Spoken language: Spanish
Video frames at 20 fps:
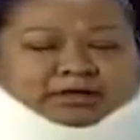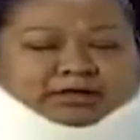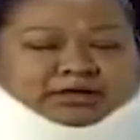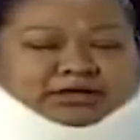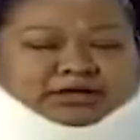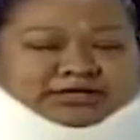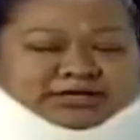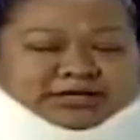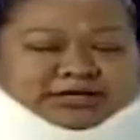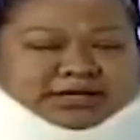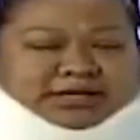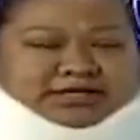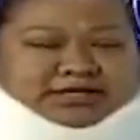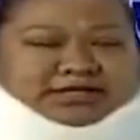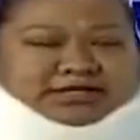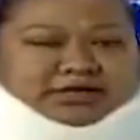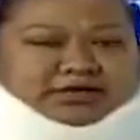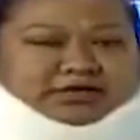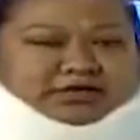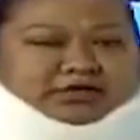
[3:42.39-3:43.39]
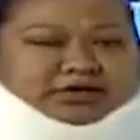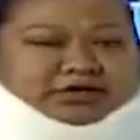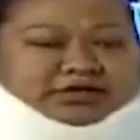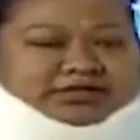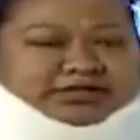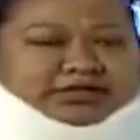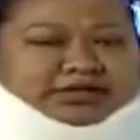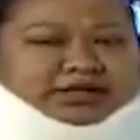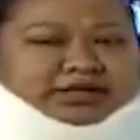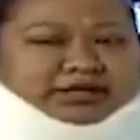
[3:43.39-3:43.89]
Y sí, el señor
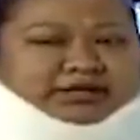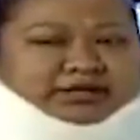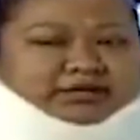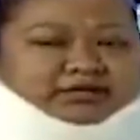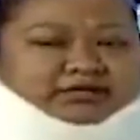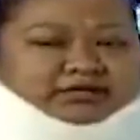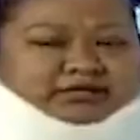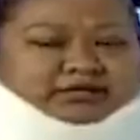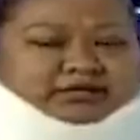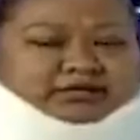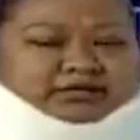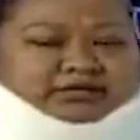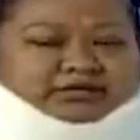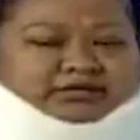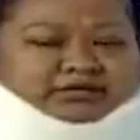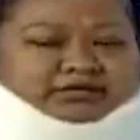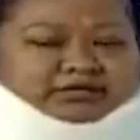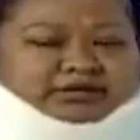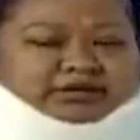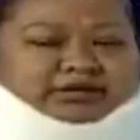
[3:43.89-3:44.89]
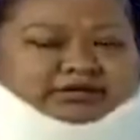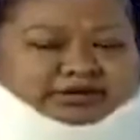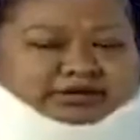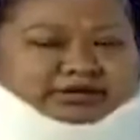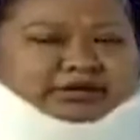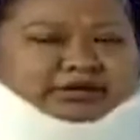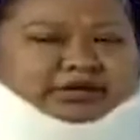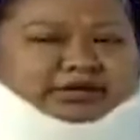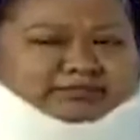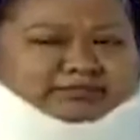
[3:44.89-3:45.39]
este,
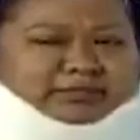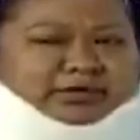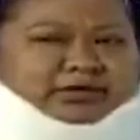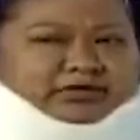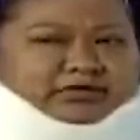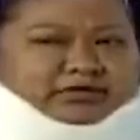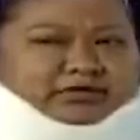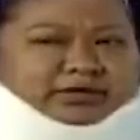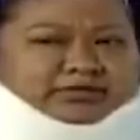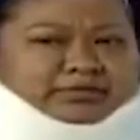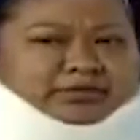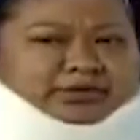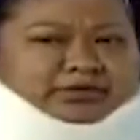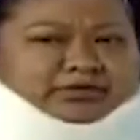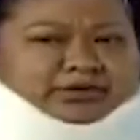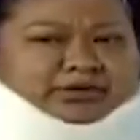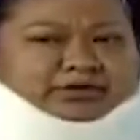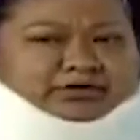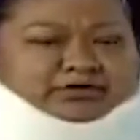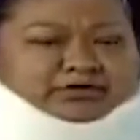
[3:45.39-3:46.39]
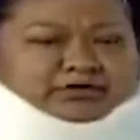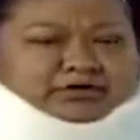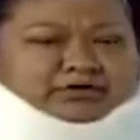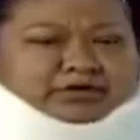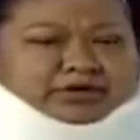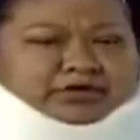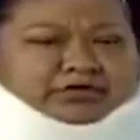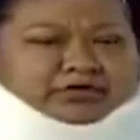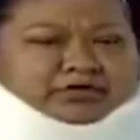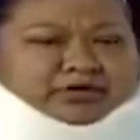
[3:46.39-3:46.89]
eh, le pagó a mi hermano lo
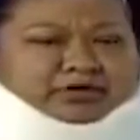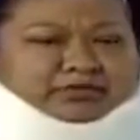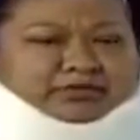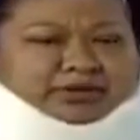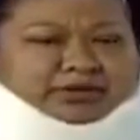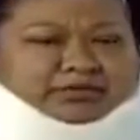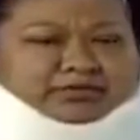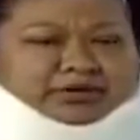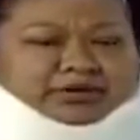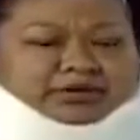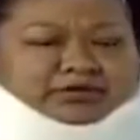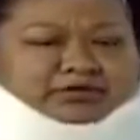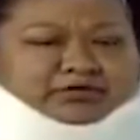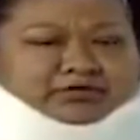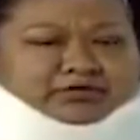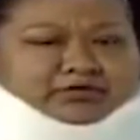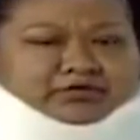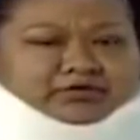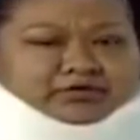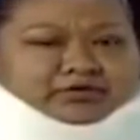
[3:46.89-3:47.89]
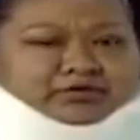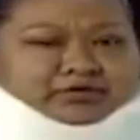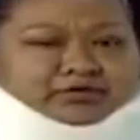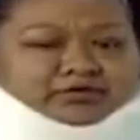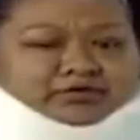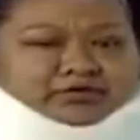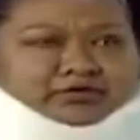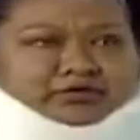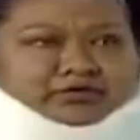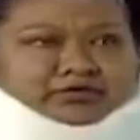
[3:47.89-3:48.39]
del golpe, pero
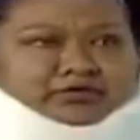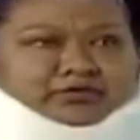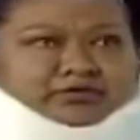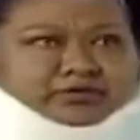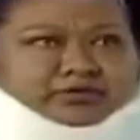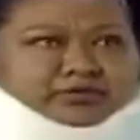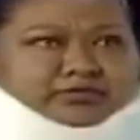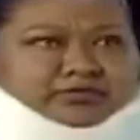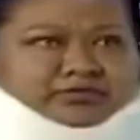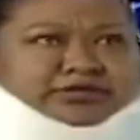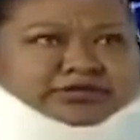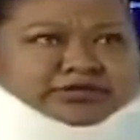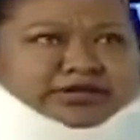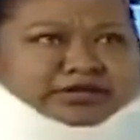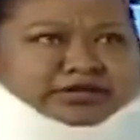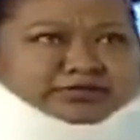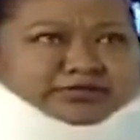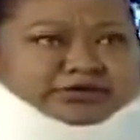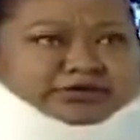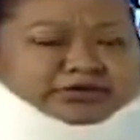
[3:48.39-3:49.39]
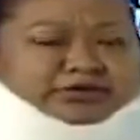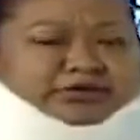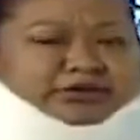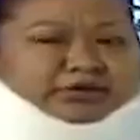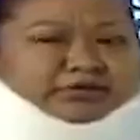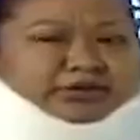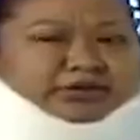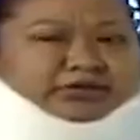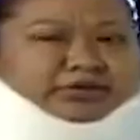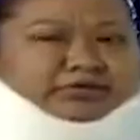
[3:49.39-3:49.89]
pues ya después yo
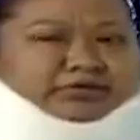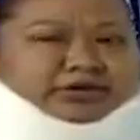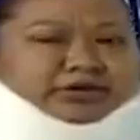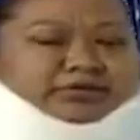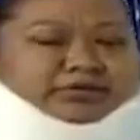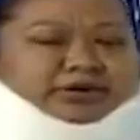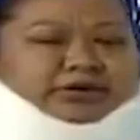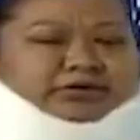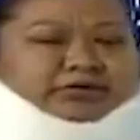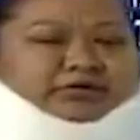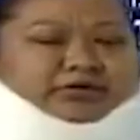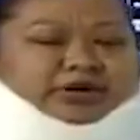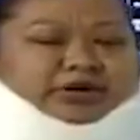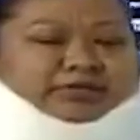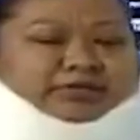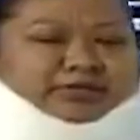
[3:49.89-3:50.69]
le marco a mi hermano y le